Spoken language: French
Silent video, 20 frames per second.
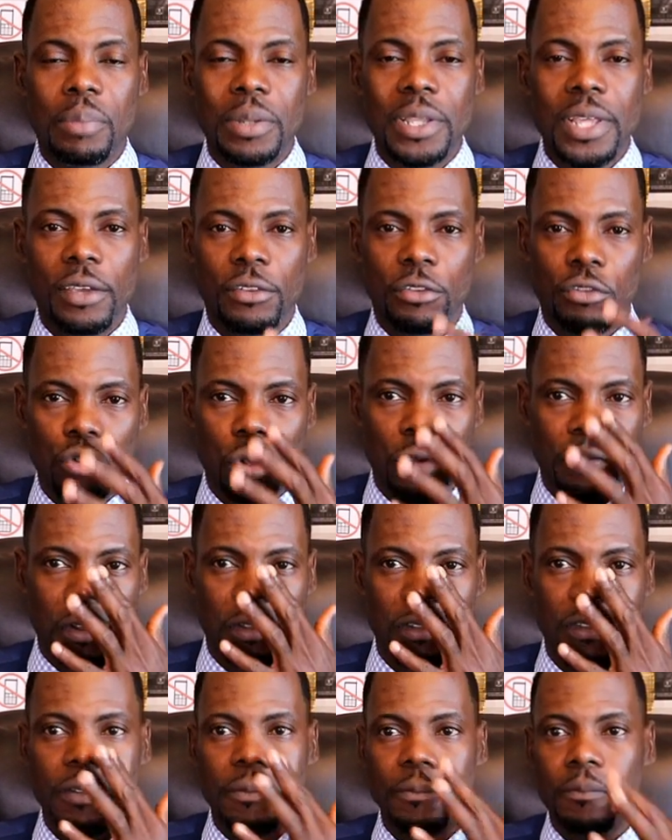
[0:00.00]
Prière
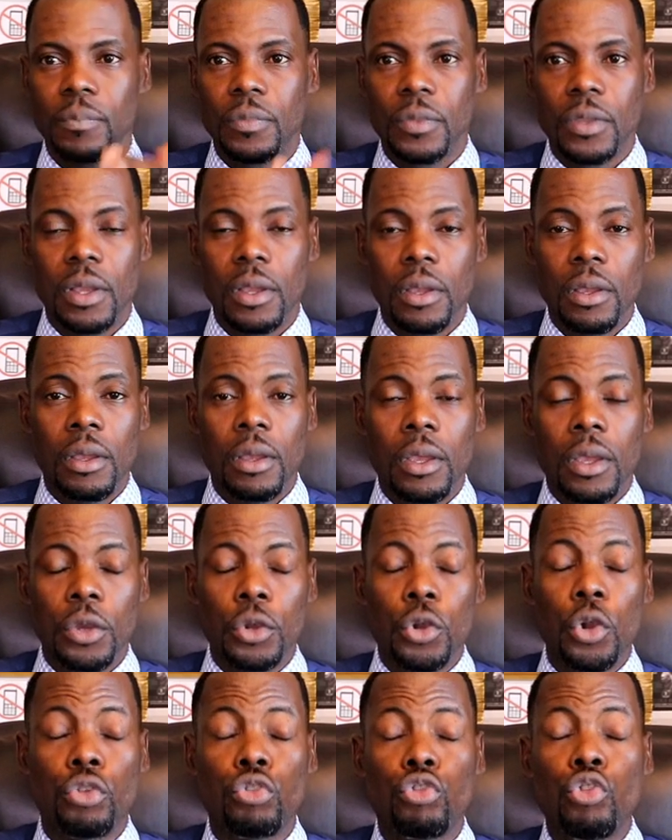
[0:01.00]
suivante.
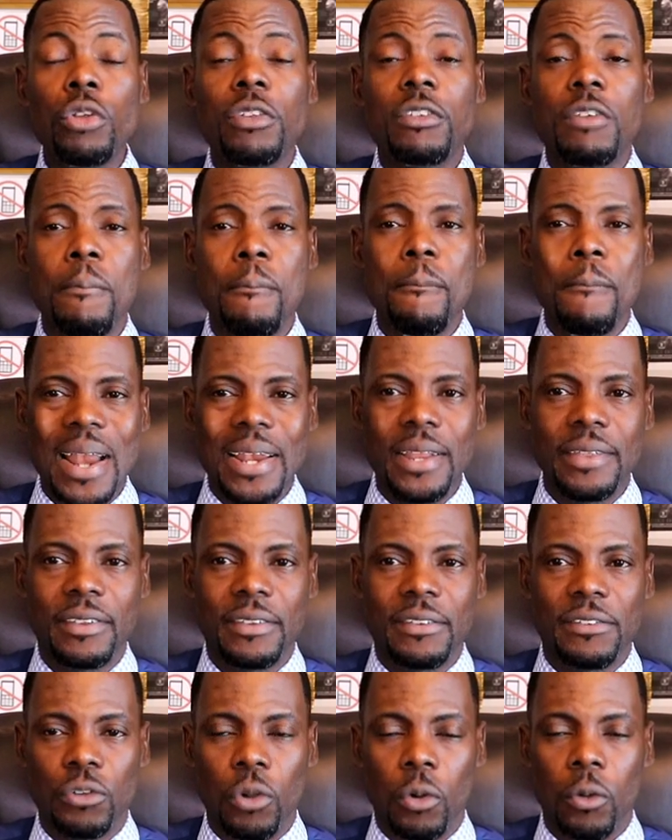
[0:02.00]
Que toute
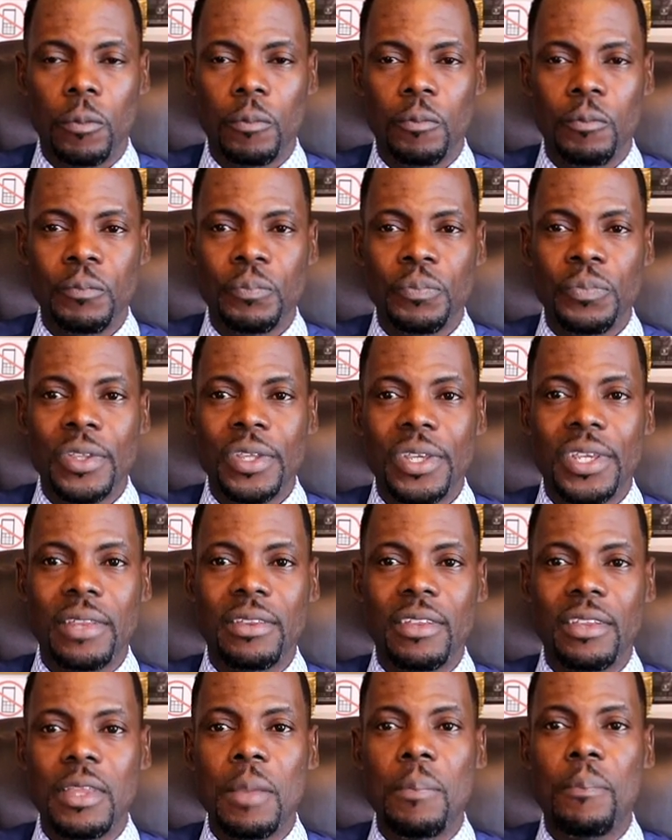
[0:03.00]
malédiction qui
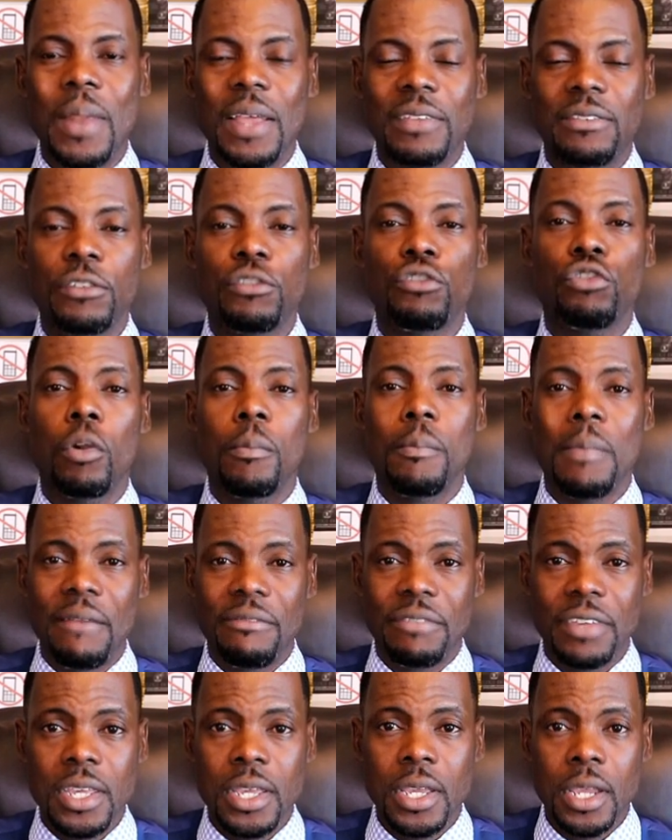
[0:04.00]
a été placée sur
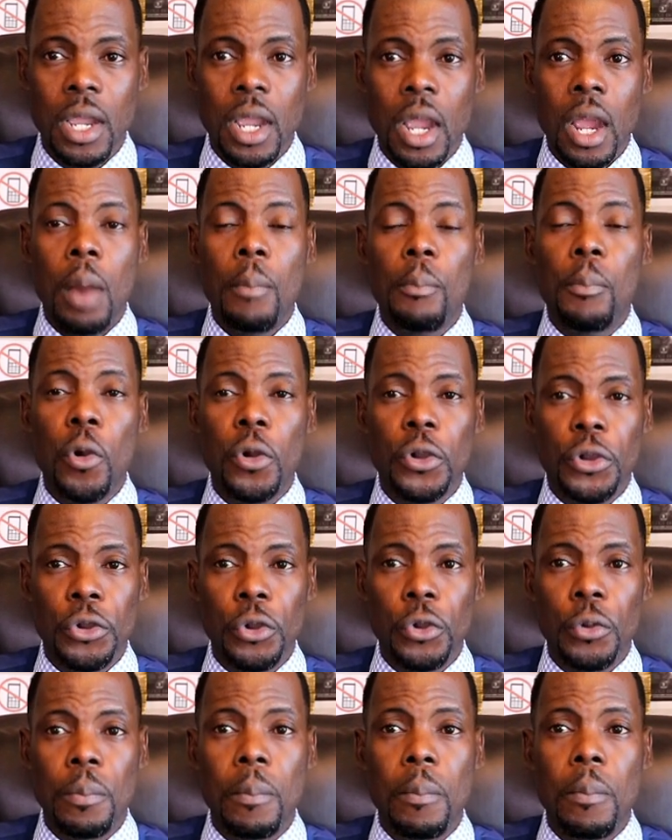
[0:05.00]
ma vie pour
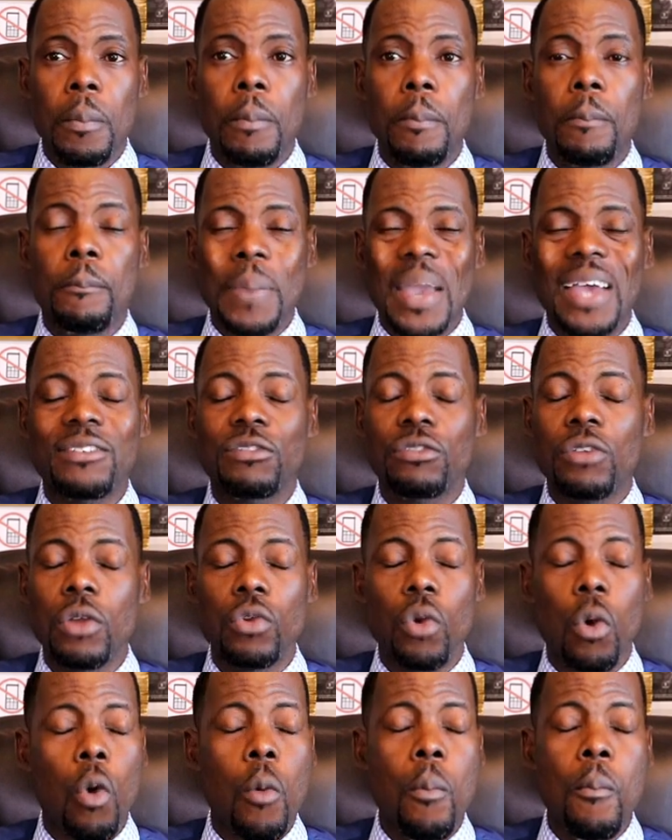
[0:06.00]
que
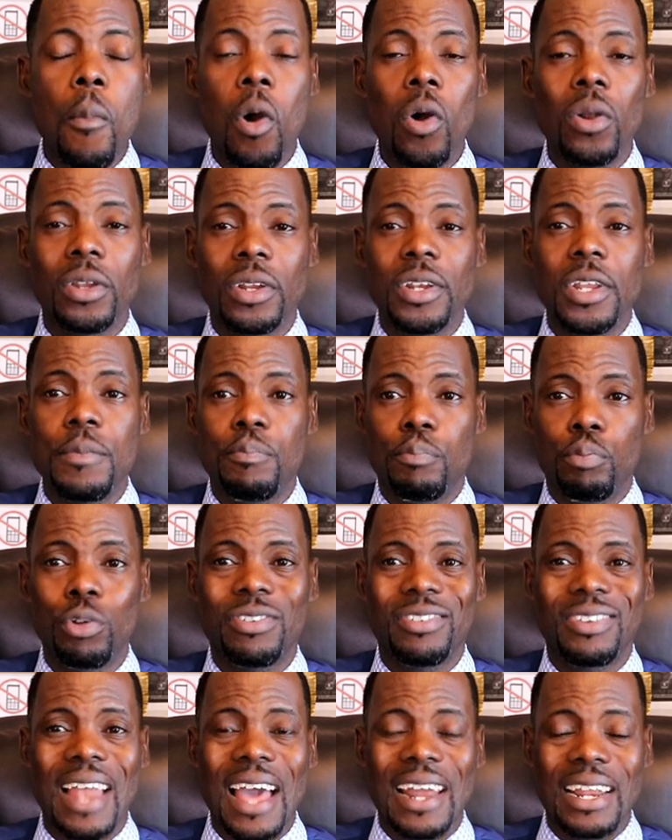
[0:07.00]
personne au monde ne
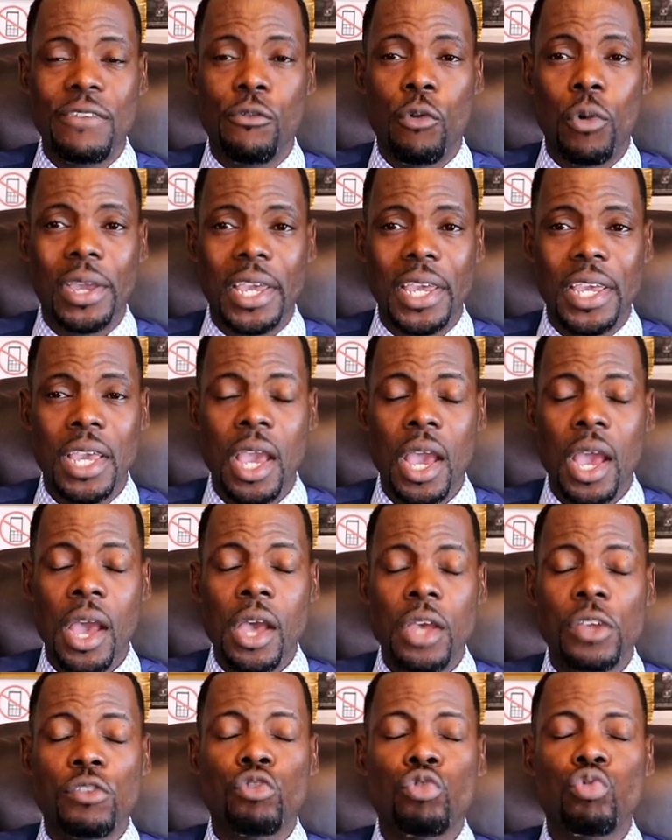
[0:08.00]
puisse la révoquer
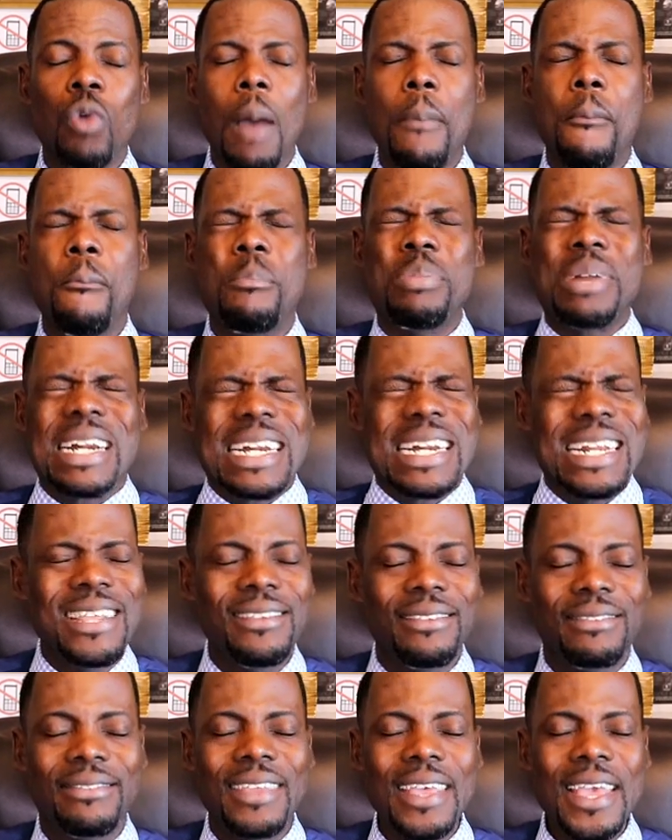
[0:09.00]
soit
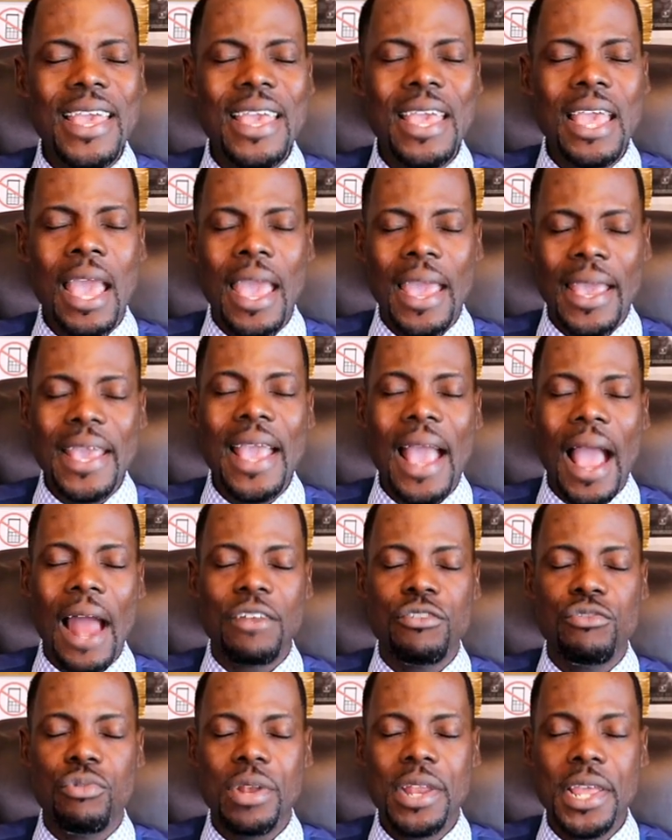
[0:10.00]
brisée et
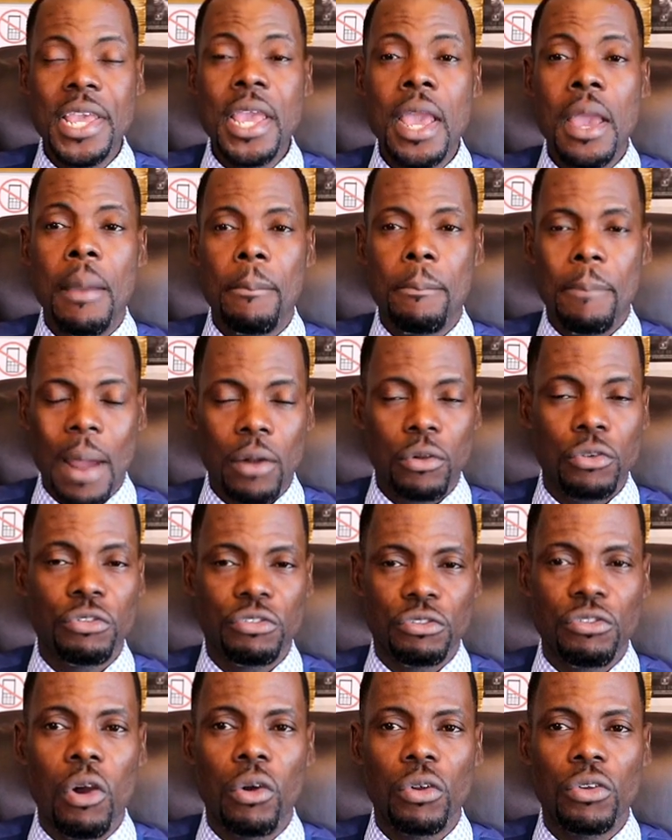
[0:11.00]
annulée par le
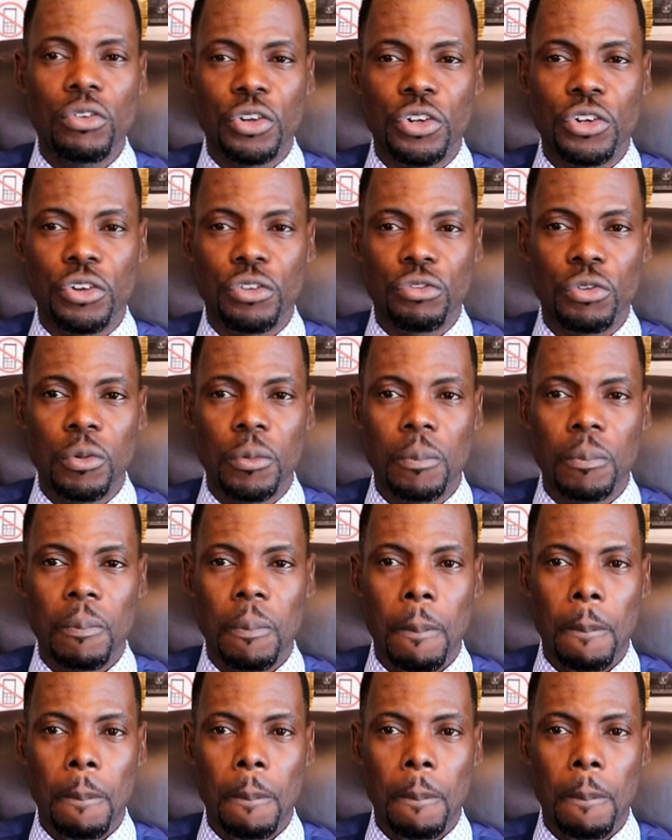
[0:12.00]
sang de Jésus.